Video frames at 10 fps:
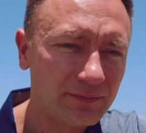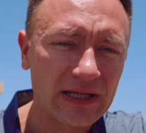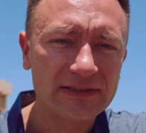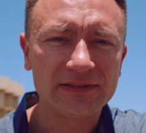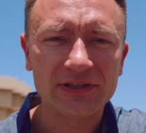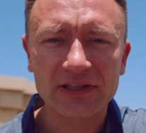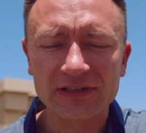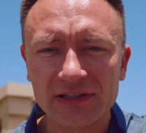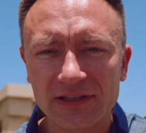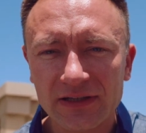500
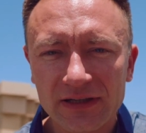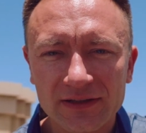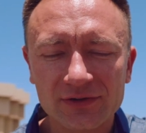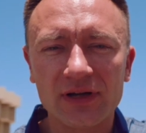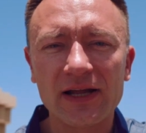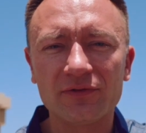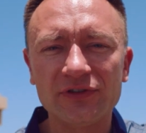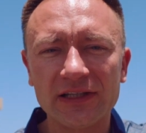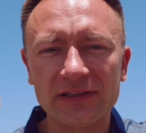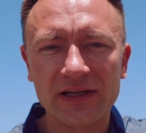tysięcy dolarów
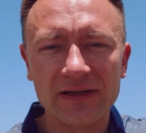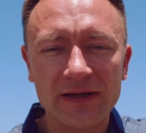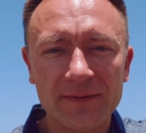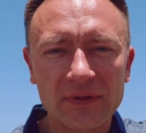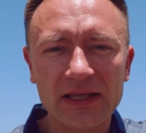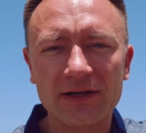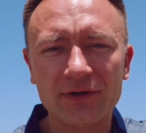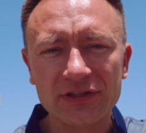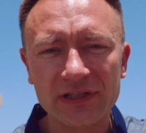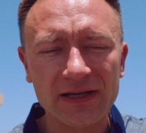dziennie i
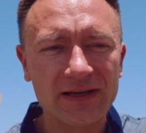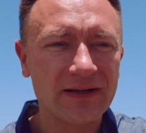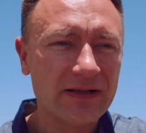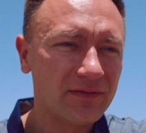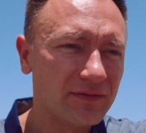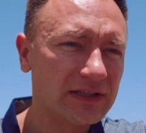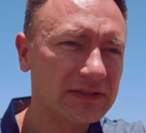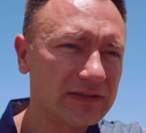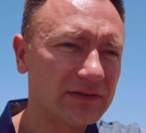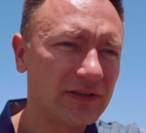jakoś żyje,
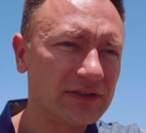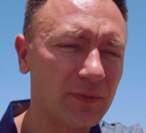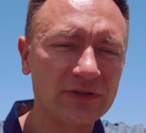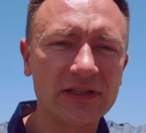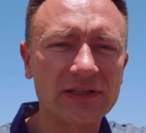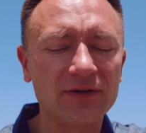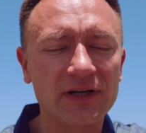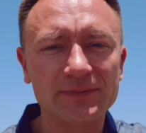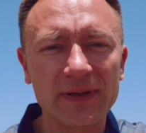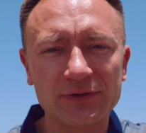więc, więc można tego
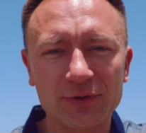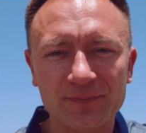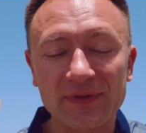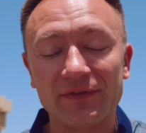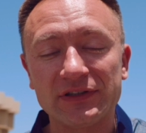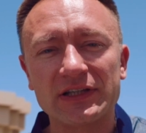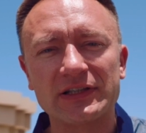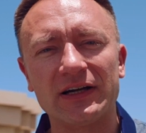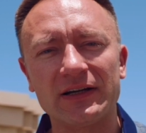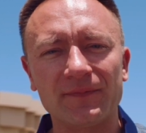respektu na
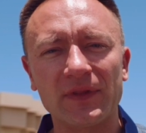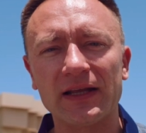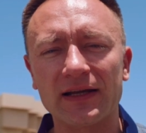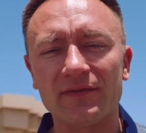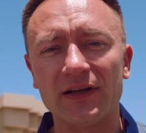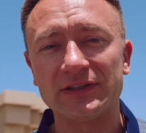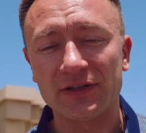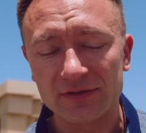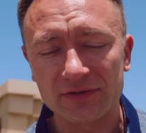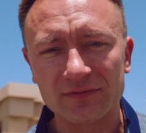wycieczkach nagrywać.
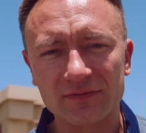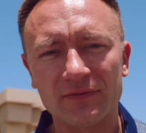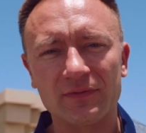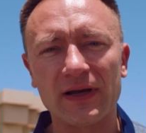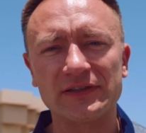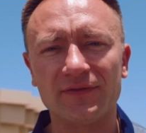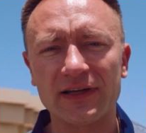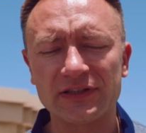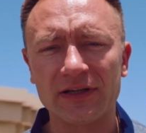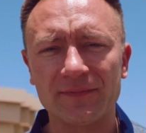Stąd bardzo
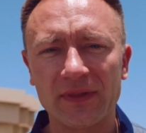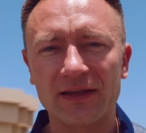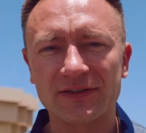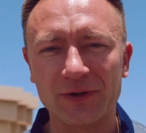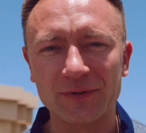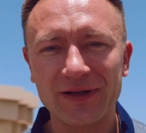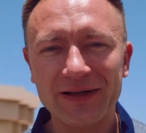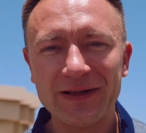ważne są